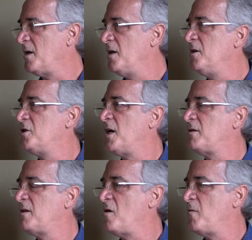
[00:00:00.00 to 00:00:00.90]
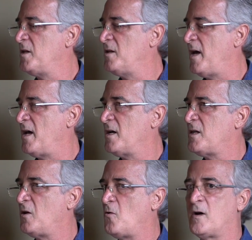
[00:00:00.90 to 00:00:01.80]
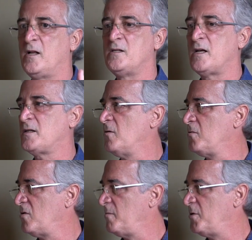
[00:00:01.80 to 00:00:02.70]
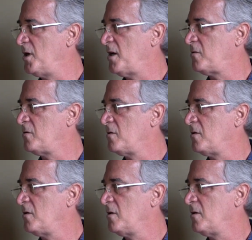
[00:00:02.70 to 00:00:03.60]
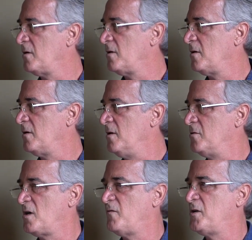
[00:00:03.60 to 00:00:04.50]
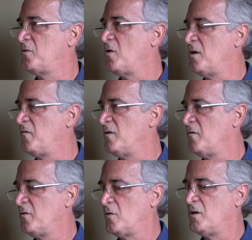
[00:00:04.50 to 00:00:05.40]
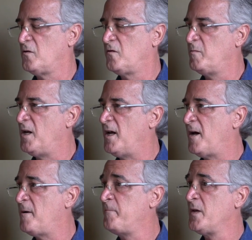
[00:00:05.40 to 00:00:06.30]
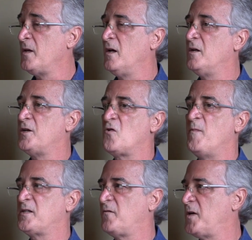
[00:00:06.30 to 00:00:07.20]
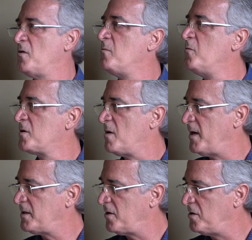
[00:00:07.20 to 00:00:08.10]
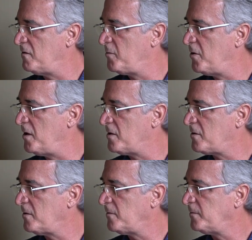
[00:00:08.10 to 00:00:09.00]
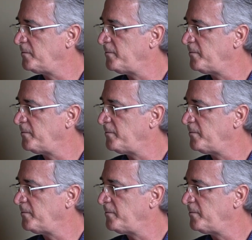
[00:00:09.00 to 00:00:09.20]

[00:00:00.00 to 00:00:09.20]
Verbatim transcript: e já tem uma ideia da localização dos objetos. Isso já vai se tornar, tornando familiar, ele já começa a fazer uma busca mais ativa por isso.